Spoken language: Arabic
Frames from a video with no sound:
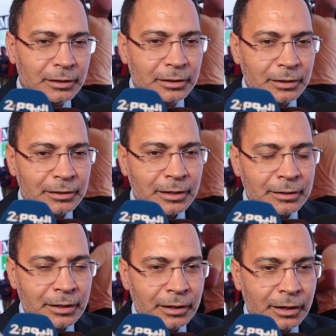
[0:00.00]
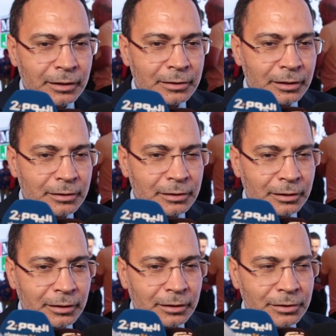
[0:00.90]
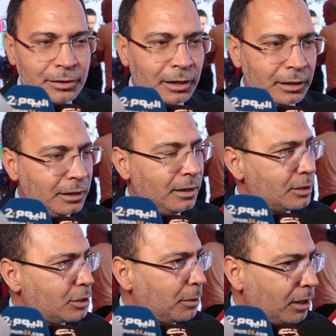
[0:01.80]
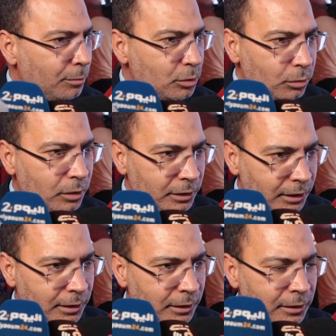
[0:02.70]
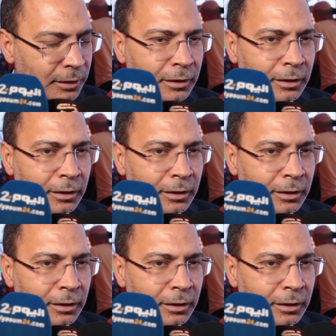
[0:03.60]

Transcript: آه، تحت رئاسة آه، السي خليل هاشمي رحمة الله عليه